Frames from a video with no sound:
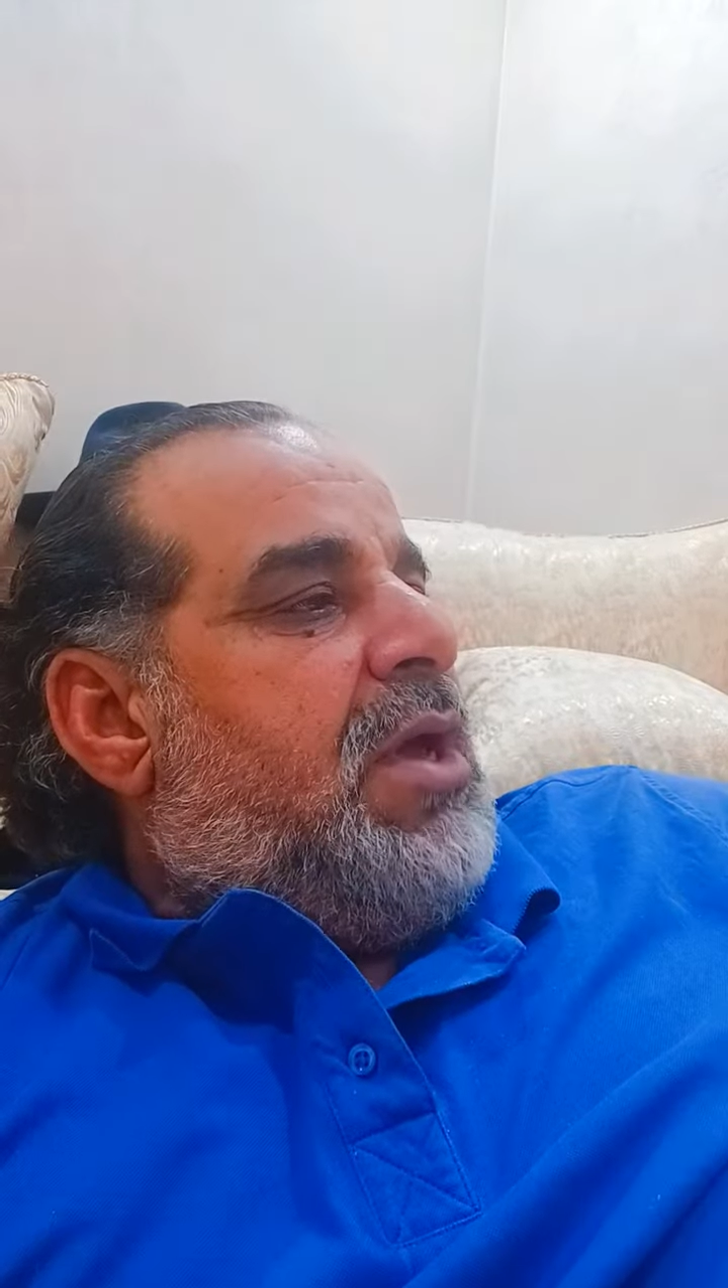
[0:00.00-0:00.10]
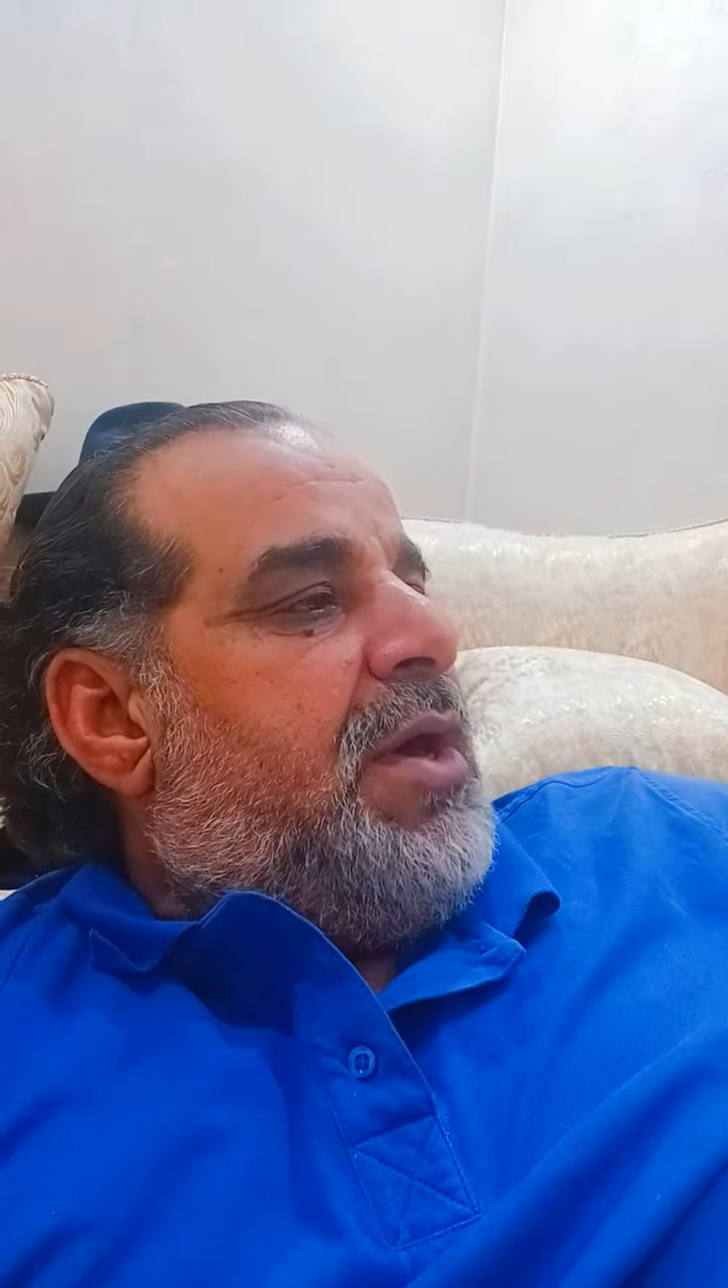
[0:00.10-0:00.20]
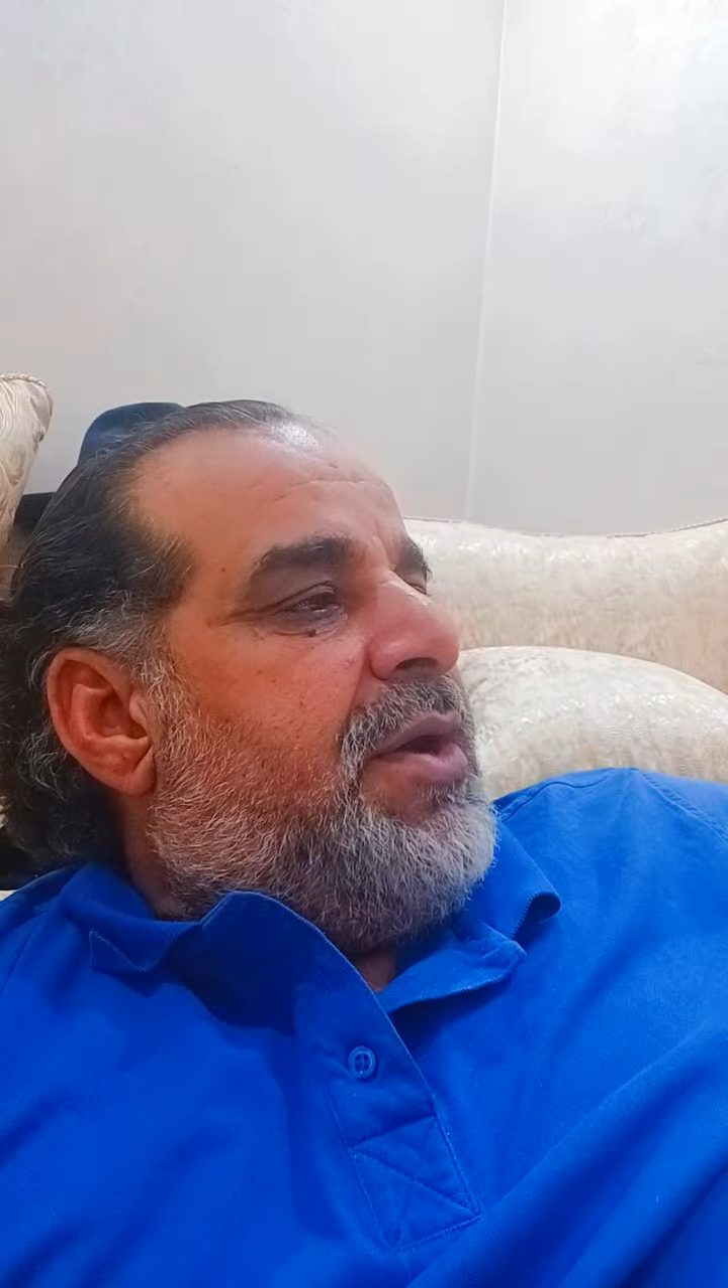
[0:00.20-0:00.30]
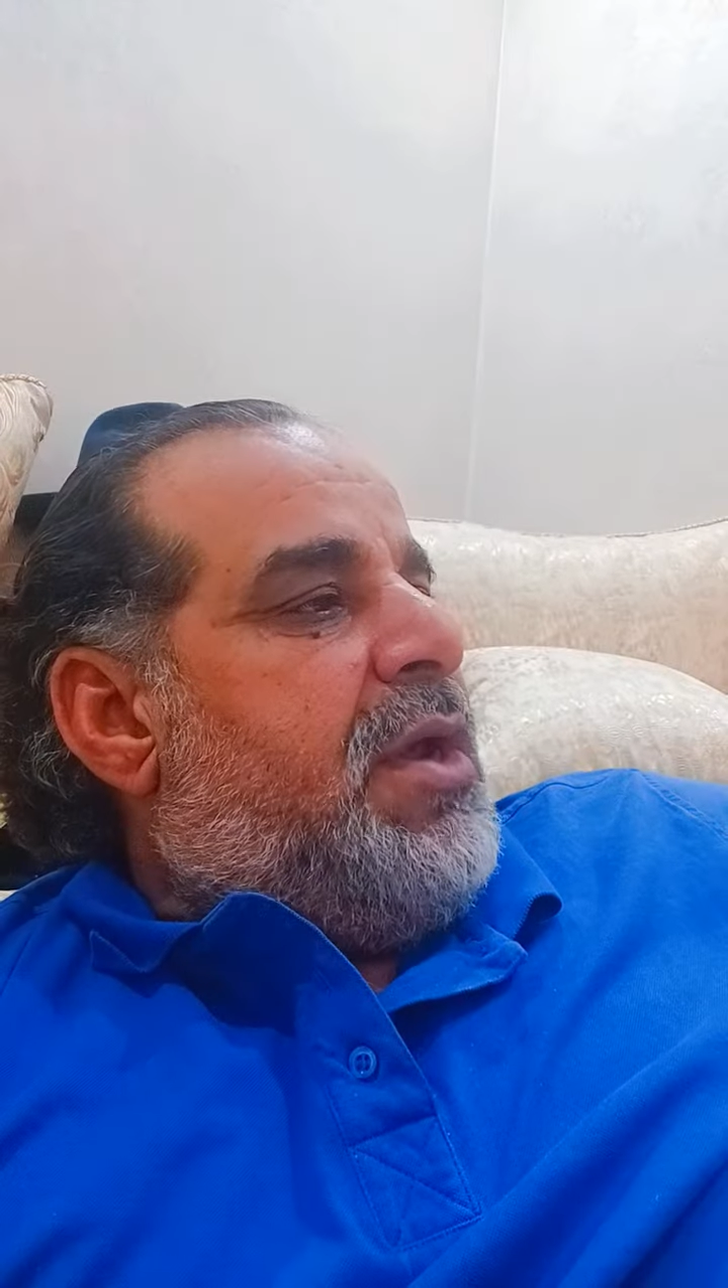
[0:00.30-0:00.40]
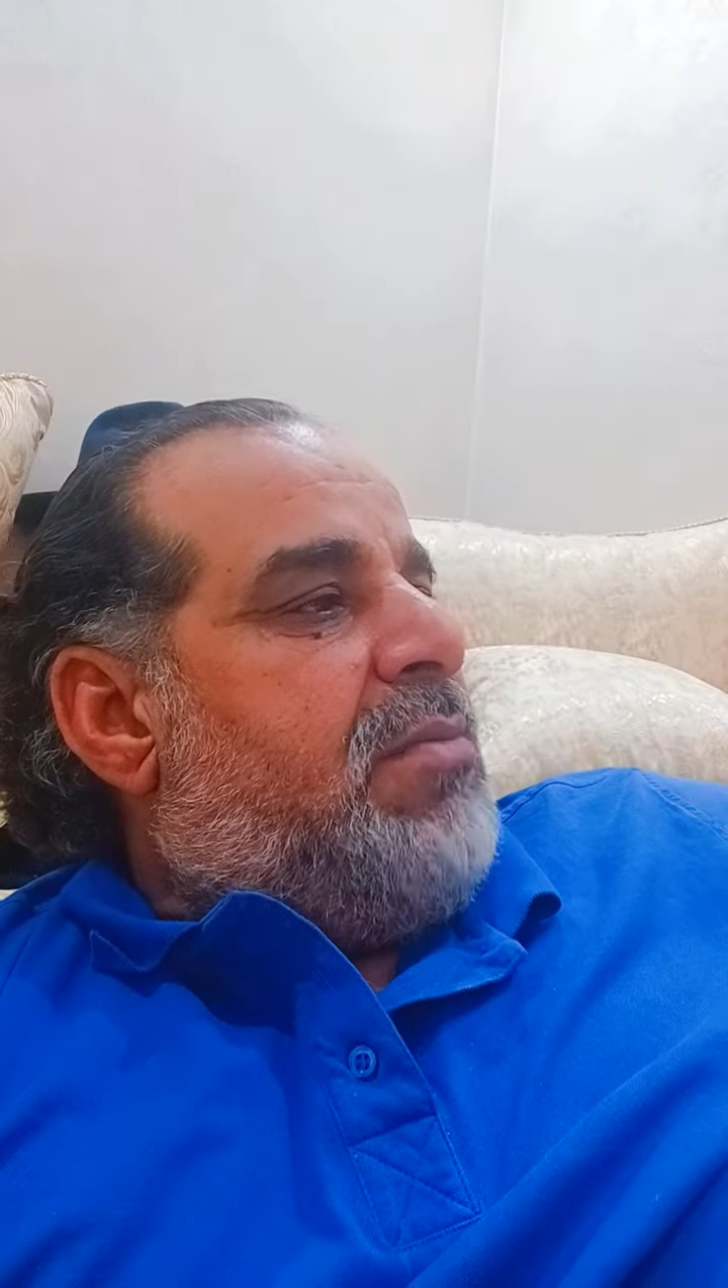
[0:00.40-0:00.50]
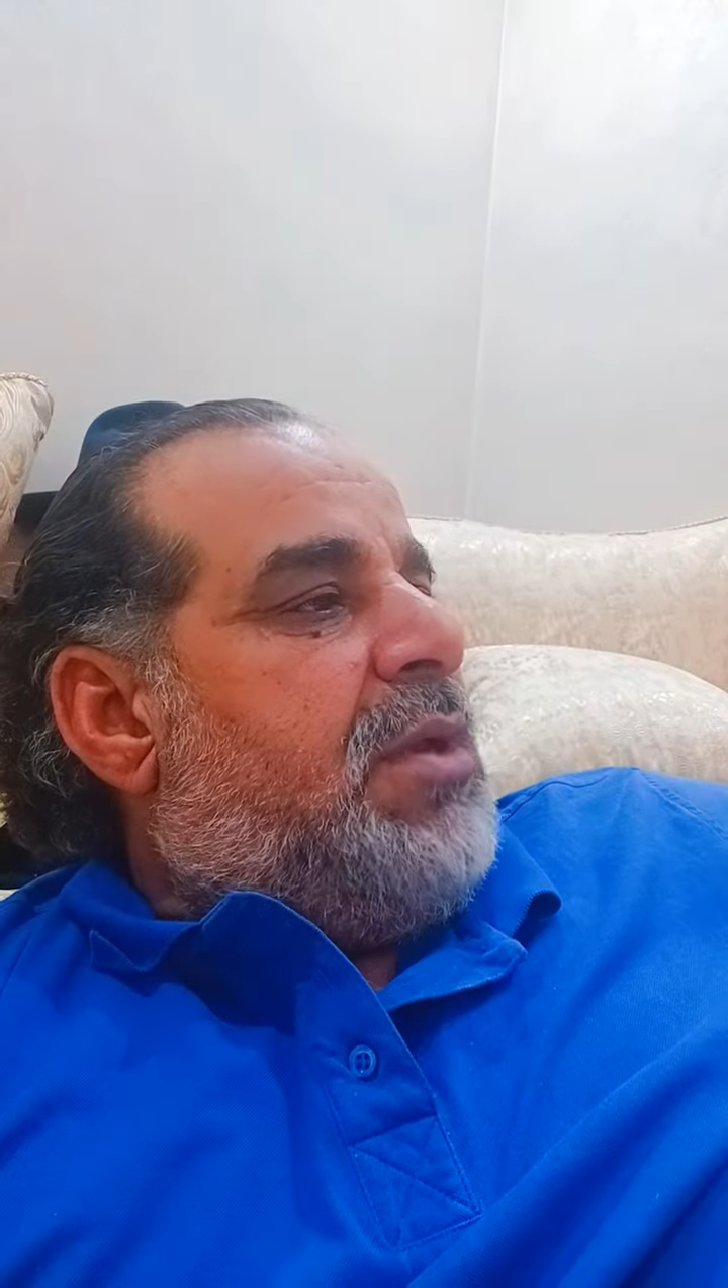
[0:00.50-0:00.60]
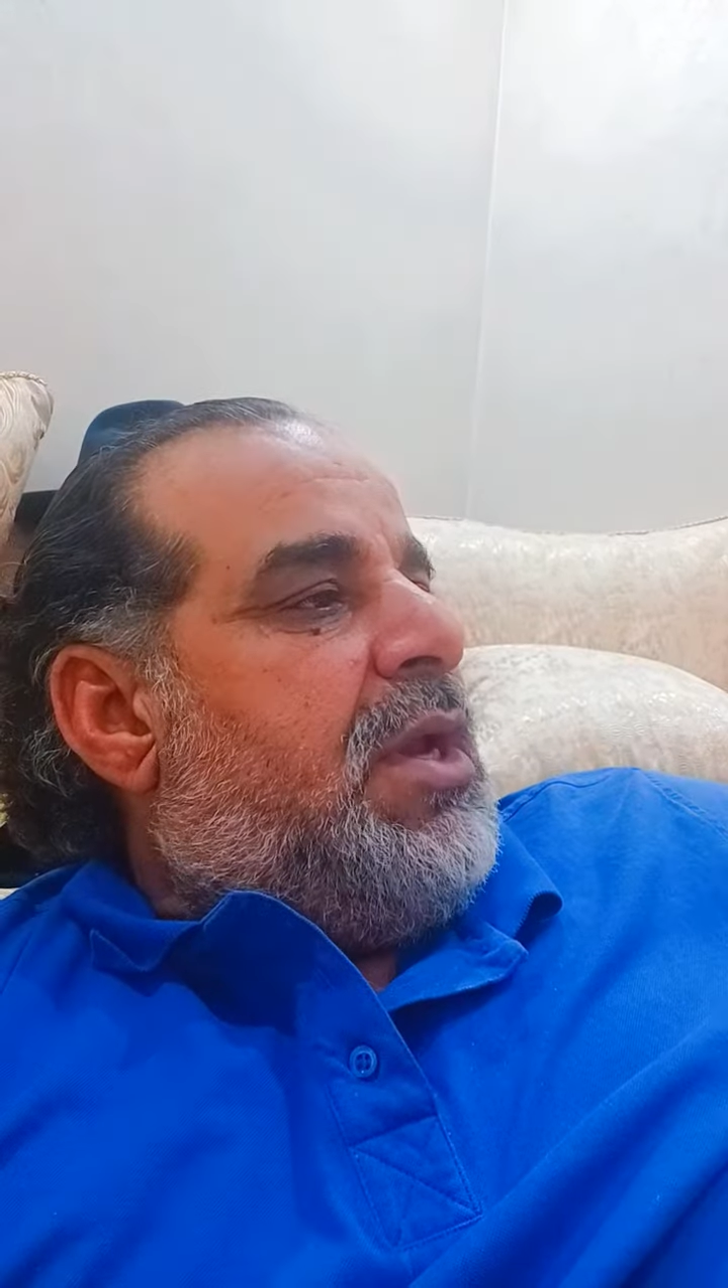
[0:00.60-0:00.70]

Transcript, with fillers: حرام الى